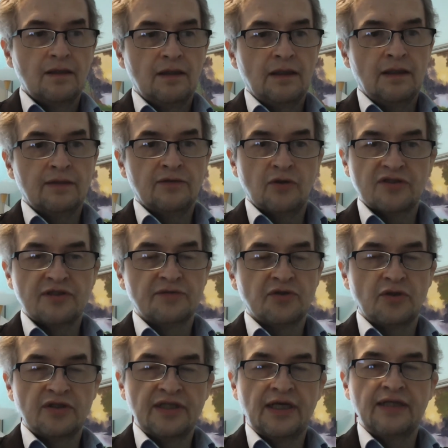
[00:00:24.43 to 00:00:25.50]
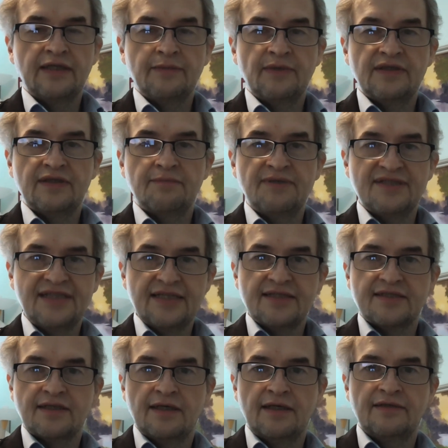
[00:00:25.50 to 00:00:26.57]
Äh, trotzdem sollte da jemand
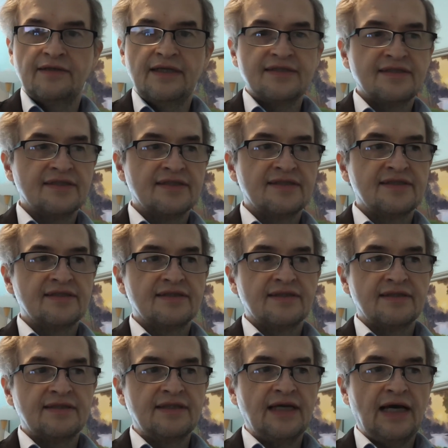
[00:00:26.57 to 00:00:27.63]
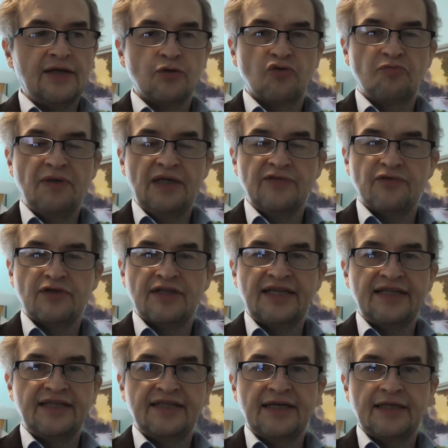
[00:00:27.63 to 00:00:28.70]
besetzt sein. Es ist, der Anrufbeantworter
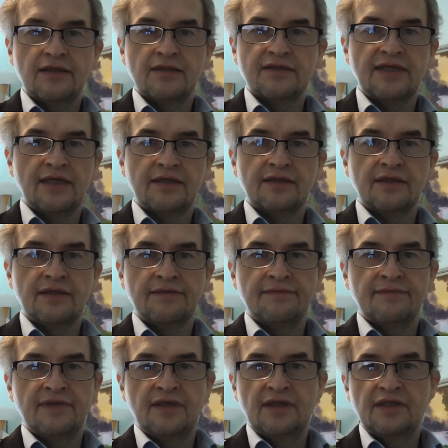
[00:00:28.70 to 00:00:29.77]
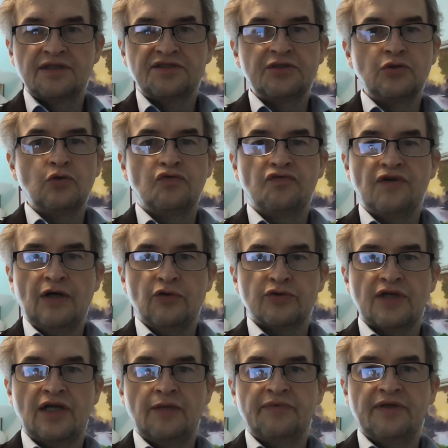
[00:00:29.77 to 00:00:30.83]
geht nicht an und sagt, ähm, Sie rufen
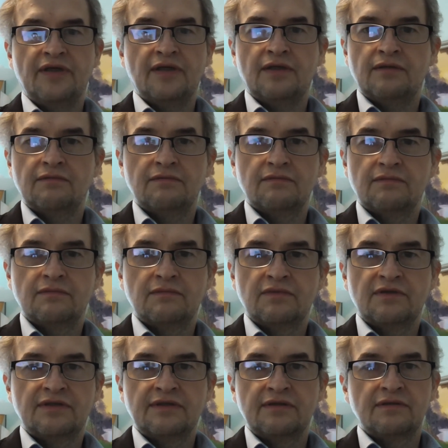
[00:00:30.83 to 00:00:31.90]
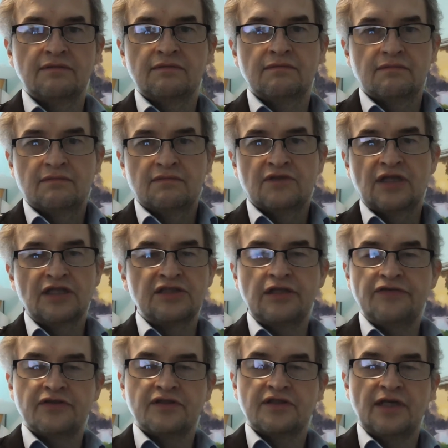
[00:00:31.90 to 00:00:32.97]
außerhalb der
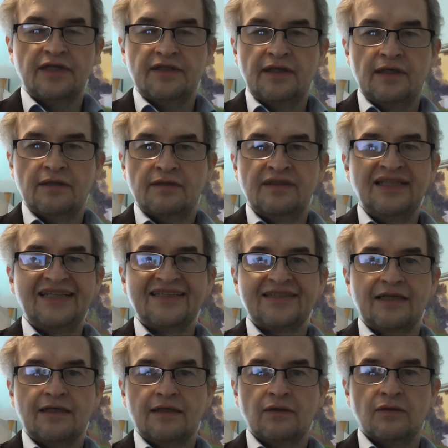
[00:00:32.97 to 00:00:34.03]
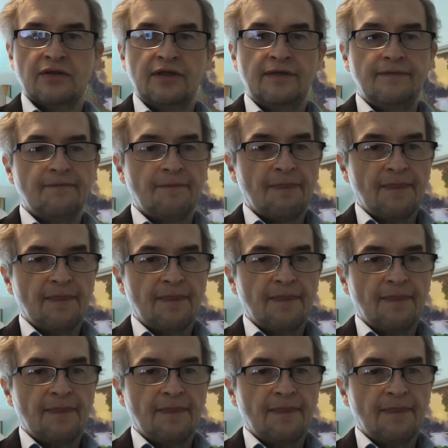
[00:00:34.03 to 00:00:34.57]
Geschäftszeiten an. Nichts da, okay?